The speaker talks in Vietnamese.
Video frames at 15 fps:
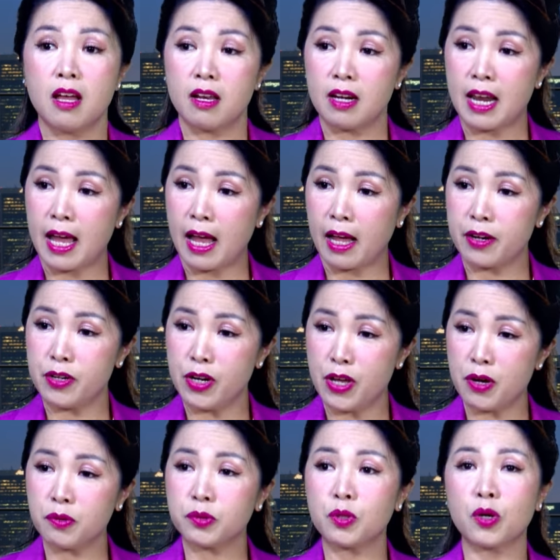là
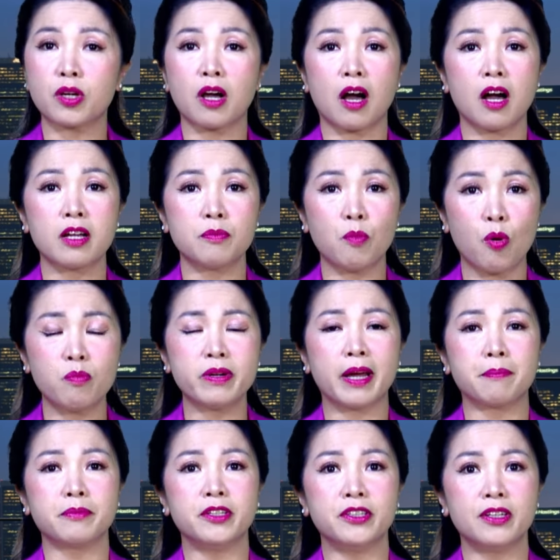nếu tôi có 4
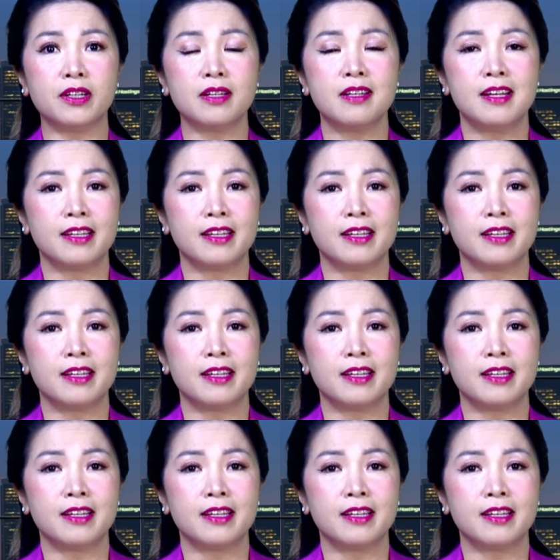năm nữa